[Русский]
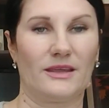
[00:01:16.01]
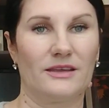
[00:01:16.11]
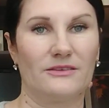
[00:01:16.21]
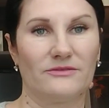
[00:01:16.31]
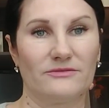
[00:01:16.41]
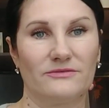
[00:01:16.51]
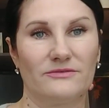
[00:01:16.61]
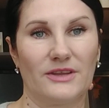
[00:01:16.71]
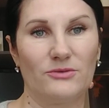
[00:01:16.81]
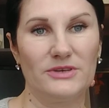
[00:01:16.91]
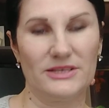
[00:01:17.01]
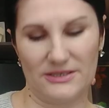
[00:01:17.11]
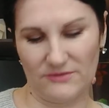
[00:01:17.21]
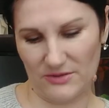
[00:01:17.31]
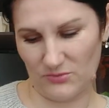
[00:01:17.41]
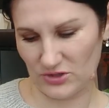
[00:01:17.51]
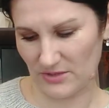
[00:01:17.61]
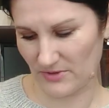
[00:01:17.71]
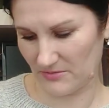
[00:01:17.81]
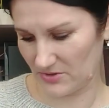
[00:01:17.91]
И на улице в ней
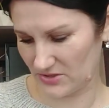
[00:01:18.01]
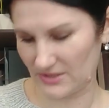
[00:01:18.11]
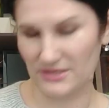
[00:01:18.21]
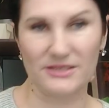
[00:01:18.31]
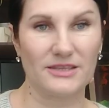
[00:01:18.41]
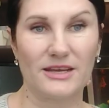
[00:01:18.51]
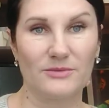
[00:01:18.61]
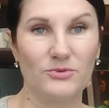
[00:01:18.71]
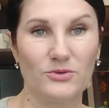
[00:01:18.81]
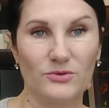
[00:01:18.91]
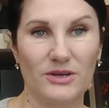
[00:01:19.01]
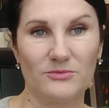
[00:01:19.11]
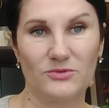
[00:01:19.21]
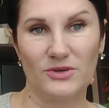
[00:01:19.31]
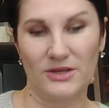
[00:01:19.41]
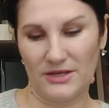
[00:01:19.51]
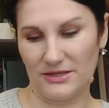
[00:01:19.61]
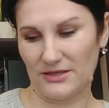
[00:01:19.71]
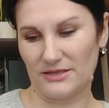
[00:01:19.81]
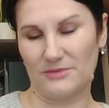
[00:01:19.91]
можно пробежаться на работу, кому
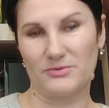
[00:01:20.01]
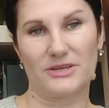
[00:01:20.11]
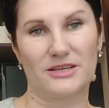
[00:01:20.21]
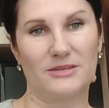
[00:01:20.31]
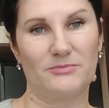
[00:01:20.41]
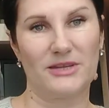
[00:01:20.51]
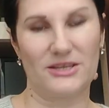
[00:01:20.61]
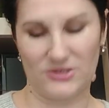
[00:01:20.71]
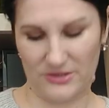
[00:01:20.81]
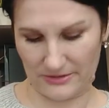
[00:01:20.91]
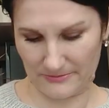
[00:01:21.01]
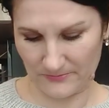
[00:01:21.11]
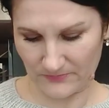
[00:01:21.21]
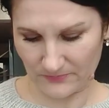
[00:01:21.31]
надо прикрыть плечики.